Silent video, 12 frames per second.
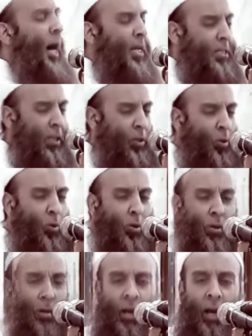حسن
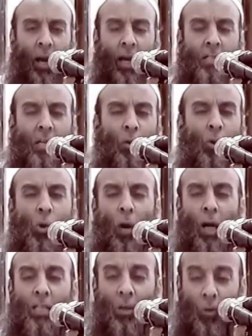حسنه
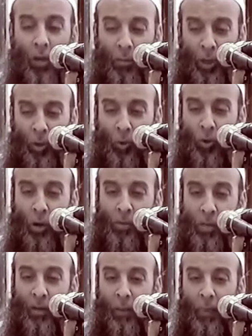حسن وقبيحه
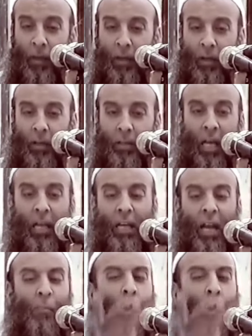قبيح ده الغناء